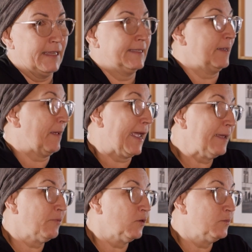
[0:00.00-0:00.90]
c'est
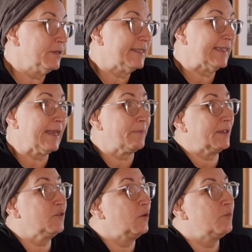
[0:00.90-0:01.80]
pareil pour l'obésité, la
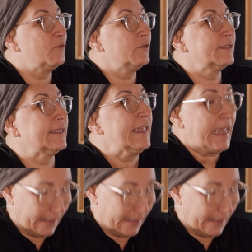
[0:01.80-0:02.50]
perte de poids, tu sais.